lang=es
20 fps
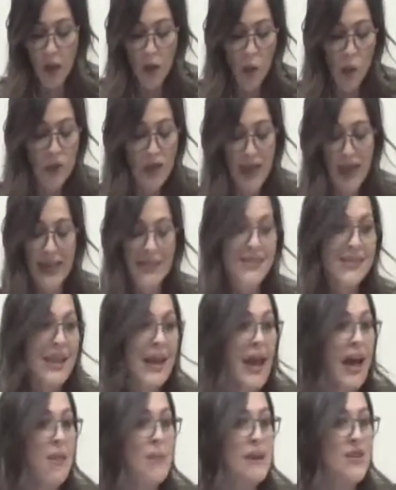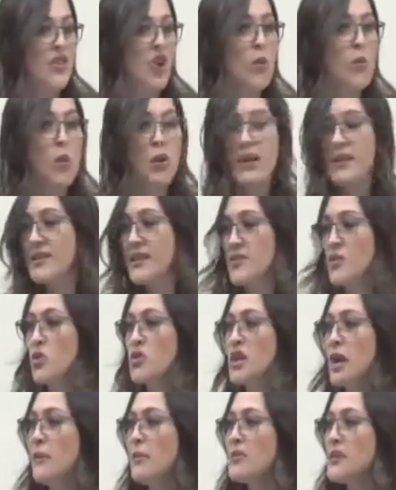Una de las quejas más comunes que
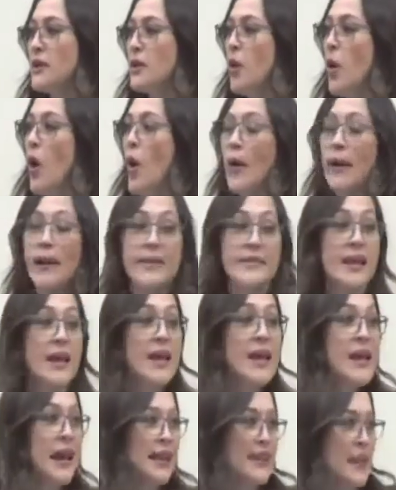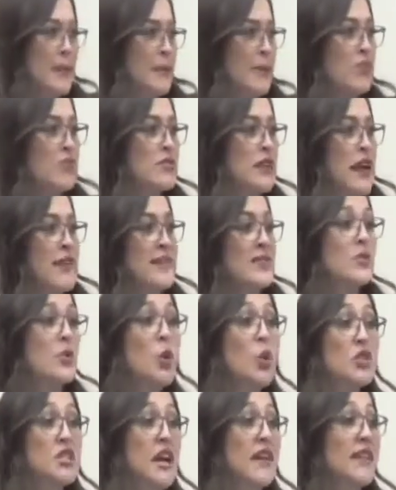escuchamos en los jóvenes, que tal vez ustedes
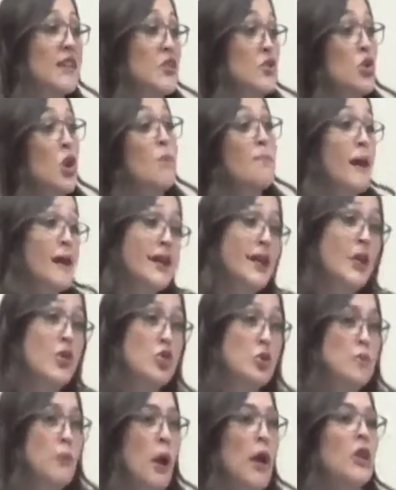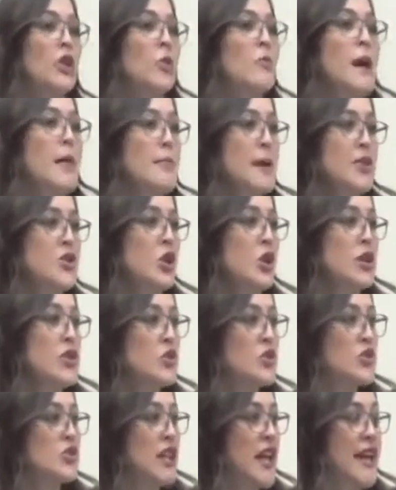escuchan de sus compañeros un poquito más mayores
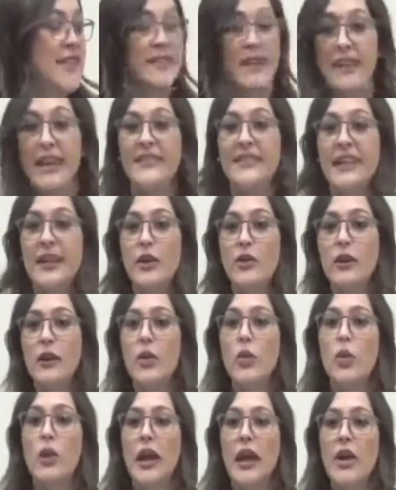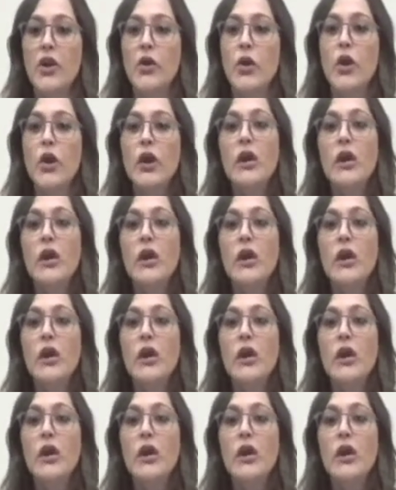que ustedes que ya salieron del colegio